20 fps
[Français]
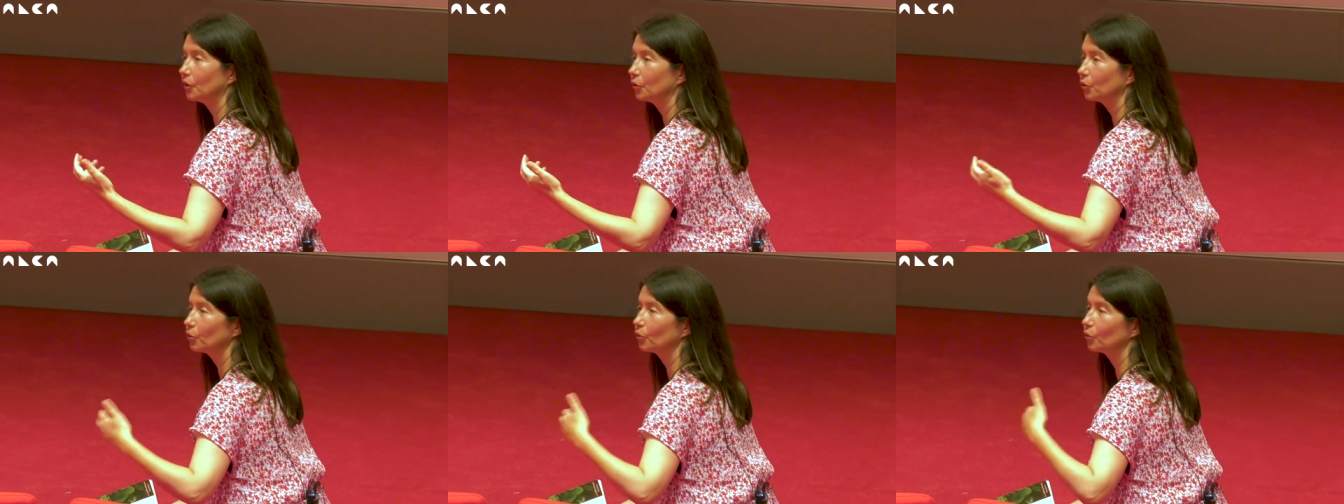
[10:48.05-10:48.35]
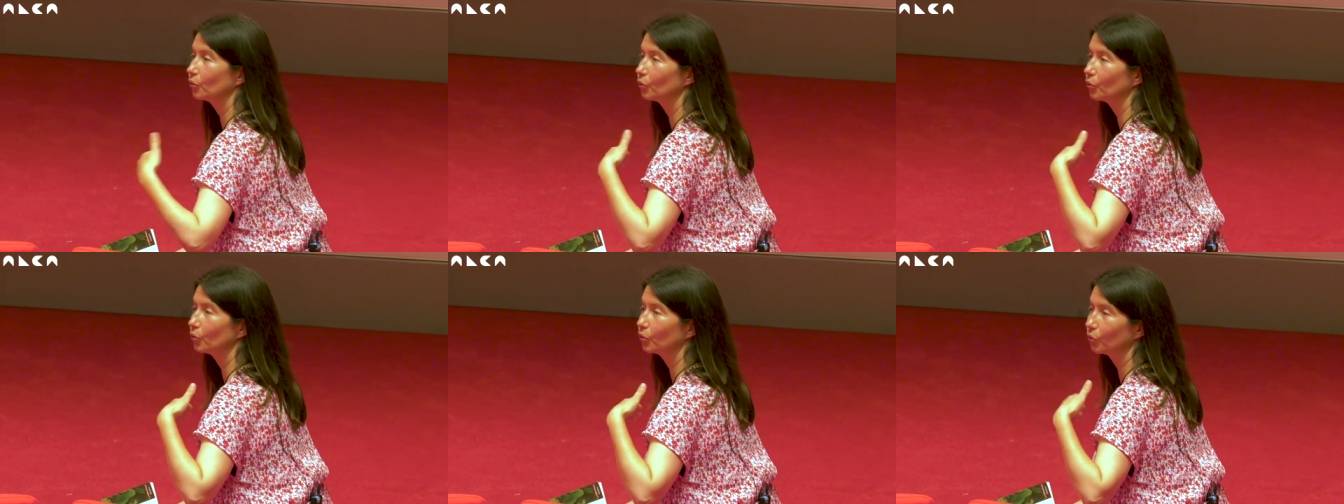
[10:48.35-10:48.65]

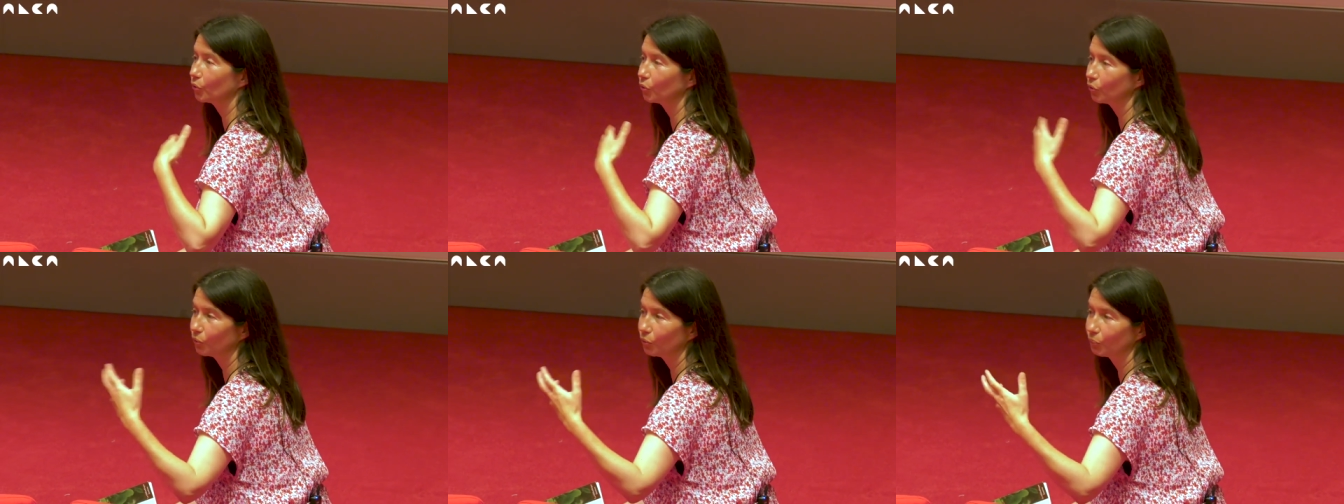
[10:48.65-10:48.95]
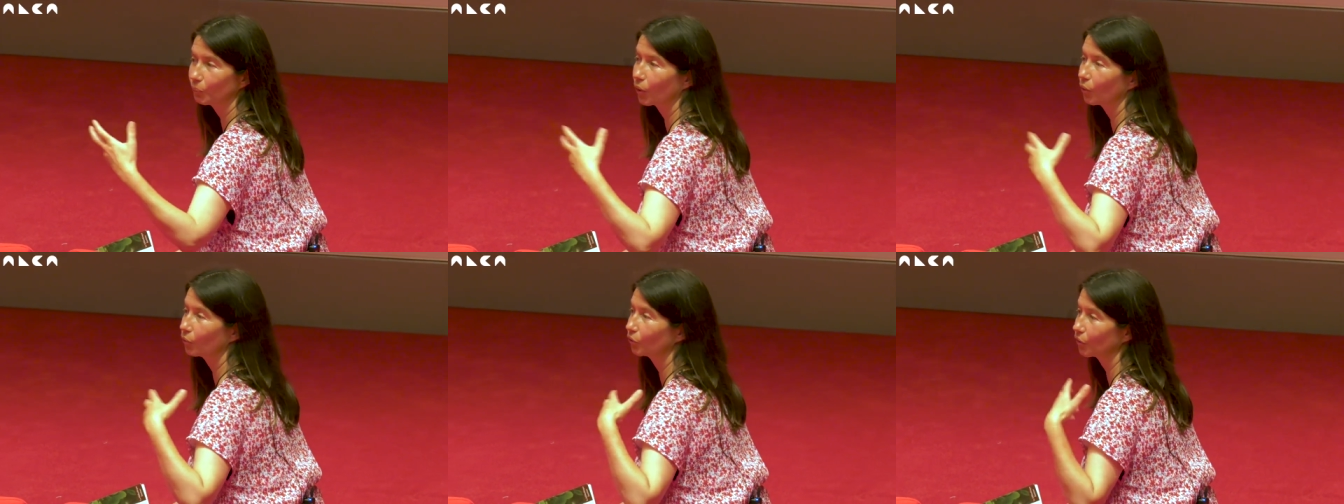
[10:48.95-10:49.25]
que, de
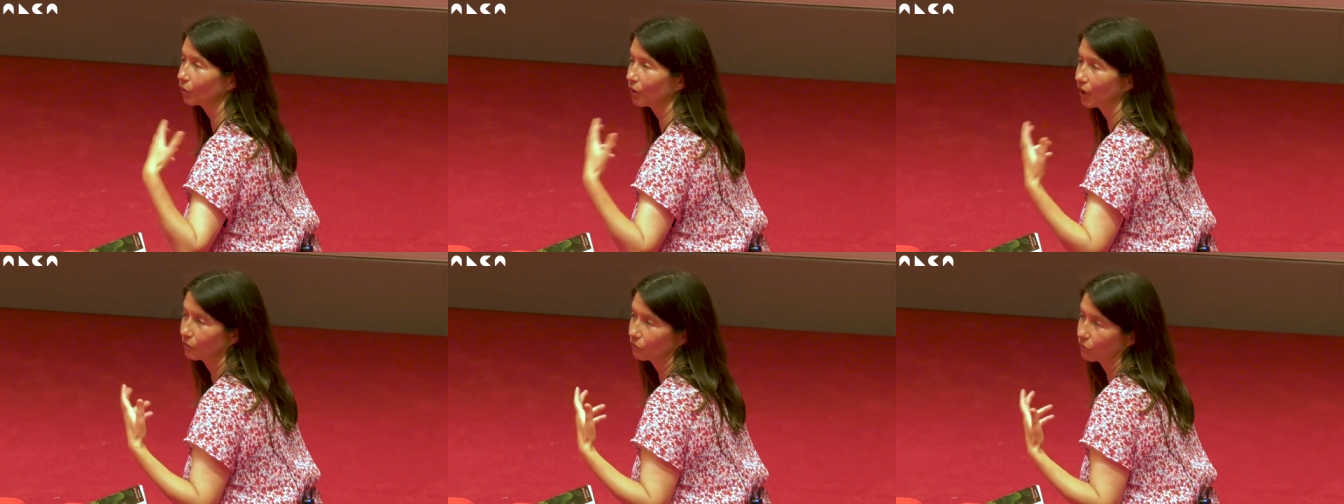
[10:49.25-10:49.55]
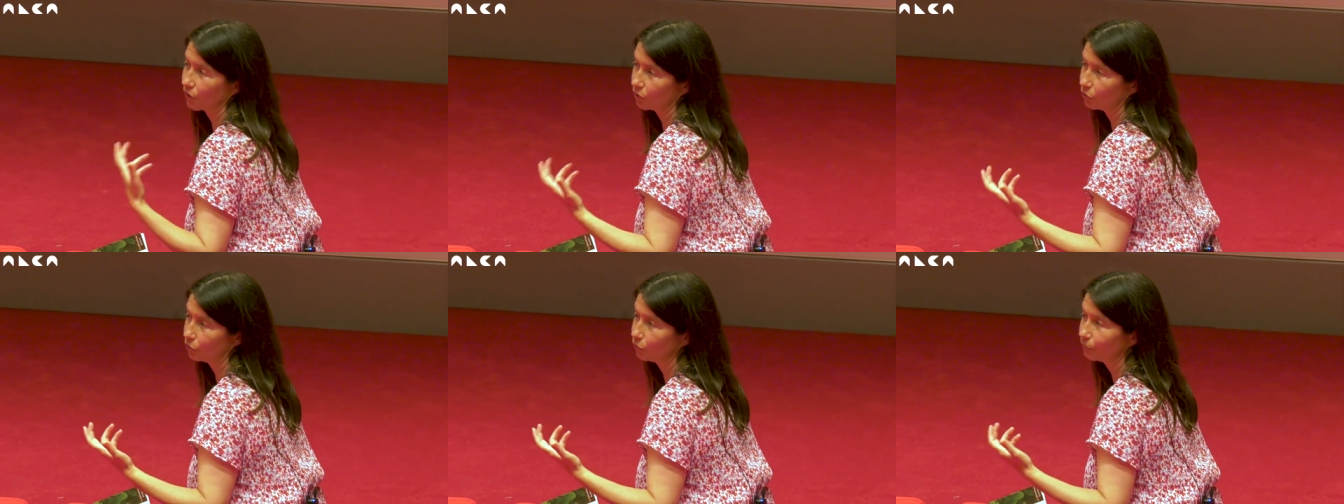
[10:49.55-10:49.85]
prendre la
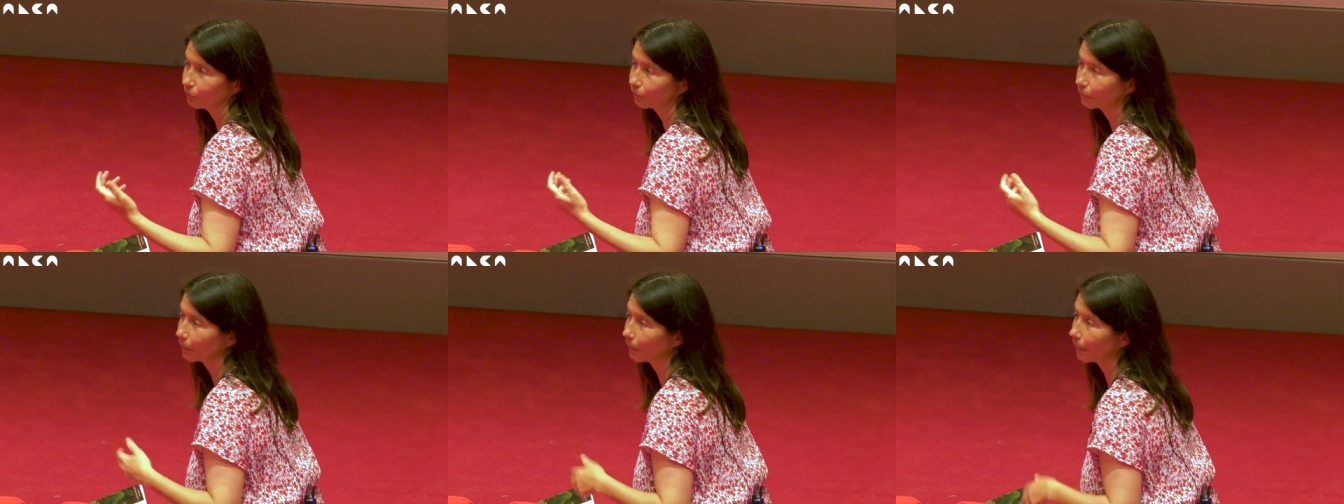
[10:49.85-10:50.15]
voie nue.